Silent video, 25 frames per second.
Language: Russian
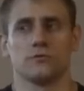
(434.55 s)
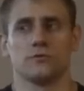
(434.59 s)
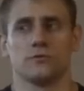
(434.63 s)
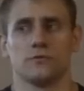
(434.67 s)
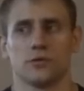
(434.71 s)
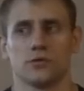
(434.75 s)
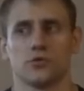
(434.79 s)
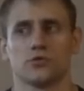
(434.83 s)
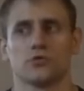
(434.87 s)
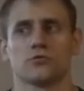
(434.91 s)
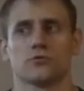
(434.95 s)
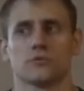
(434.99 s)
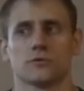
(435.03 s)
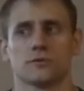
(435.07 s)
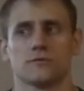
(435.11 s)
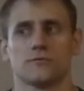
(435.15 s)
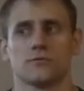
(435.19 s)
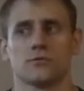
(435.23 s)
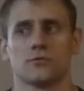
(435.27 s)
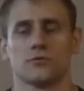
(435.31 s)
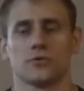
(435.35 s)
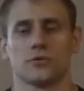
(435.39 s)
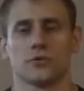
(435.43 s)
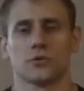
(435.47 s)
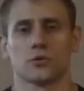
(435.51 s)
я еще раз
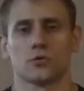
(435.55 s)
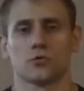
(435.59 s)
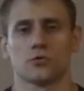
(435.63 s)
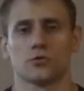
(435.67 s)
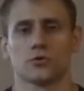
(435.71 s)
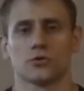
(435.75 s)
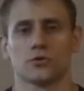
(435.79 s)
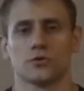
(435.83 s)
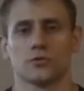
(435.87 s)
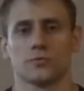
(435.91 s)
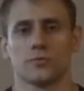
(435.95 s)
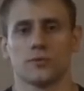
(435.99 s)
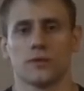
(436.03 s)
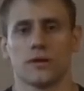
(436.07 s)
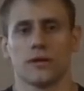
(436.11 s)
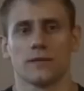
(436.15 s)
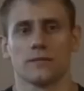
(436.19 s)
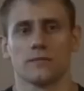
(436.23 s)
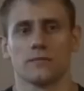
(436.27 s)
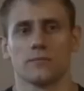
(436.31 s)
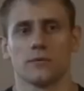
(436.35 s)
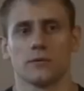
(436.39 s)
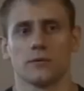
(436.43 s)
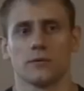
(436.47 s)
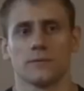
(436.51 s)
говорю, тренировочный
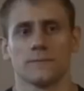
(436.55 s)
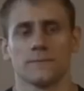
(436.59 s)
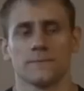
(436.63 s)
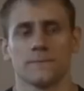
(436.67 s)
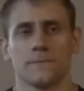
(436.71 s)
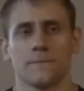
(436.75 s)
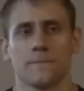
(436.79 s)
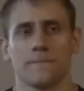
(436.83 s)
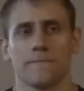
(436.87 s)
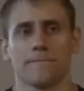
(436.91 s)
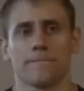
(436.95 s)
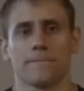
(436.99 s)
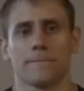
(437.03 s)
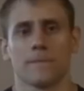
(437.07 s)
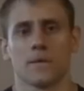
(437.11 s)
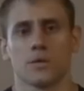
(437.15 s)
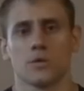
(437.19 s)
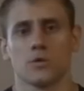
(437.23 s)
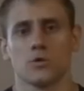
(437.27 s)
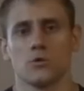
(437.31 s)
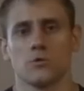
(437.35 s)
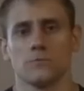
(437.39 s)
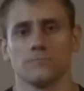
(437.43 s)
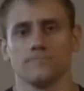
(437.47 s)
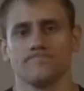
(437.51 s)
план был на
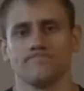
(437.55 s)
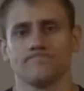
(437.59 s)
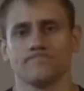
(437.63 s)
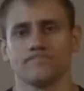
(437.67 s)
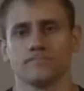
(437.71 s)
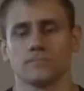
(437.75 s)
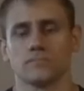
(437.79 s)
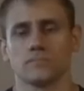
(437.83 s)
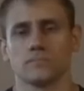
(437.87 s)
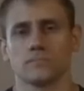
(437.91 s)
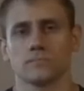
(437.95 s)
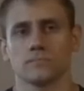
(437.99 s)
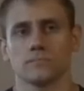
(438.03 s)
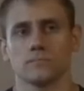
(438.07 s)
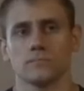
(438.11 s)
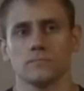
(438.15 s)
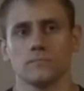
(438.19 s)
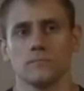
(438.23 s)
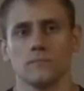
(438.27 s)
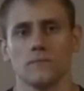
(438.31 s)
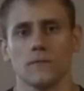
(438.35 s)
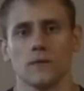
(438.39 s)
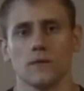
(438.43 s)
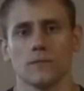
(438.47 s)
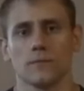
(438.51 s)
нем,
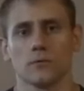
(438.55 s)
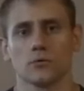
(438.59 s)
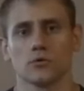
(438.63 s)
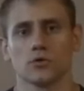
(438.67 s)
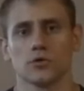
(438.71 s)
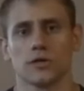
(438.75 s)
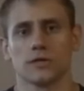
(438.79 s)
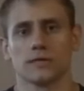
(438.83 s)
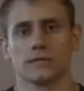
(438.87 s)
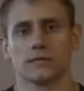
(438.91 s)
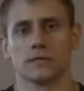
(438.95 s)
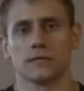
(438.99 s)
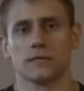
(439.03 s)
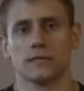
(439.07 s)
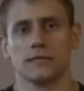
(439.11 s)
получается.